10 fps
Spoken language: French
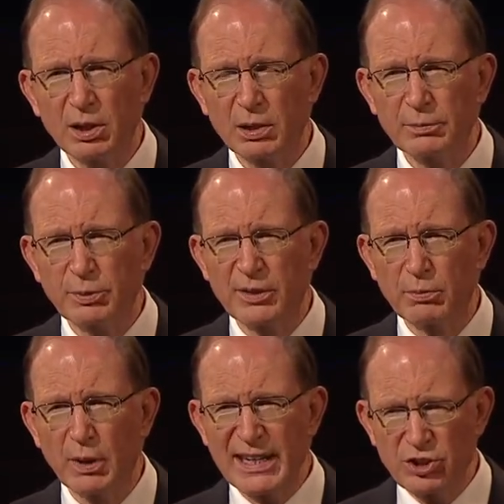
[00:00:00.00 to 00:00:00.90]
et ils
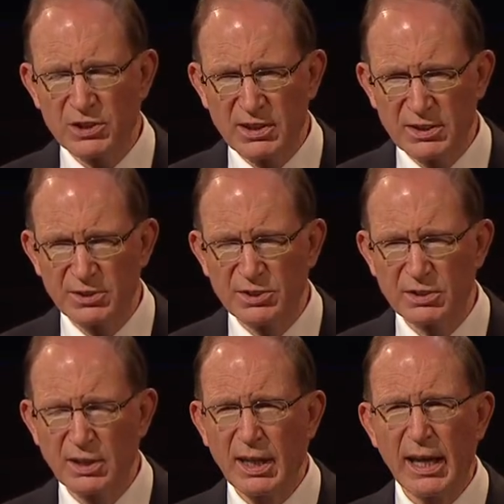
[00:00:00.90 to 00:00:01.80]
seraient armés
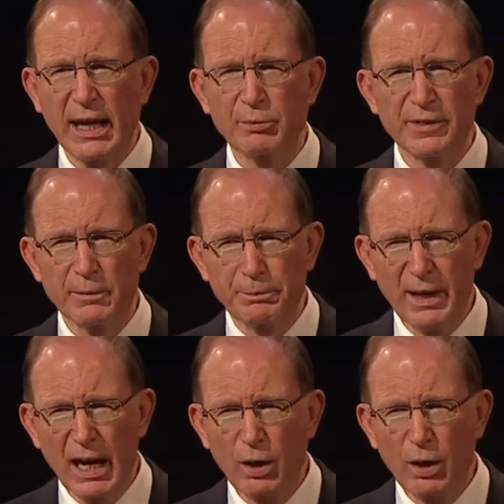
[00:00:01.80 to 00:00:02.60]
de justice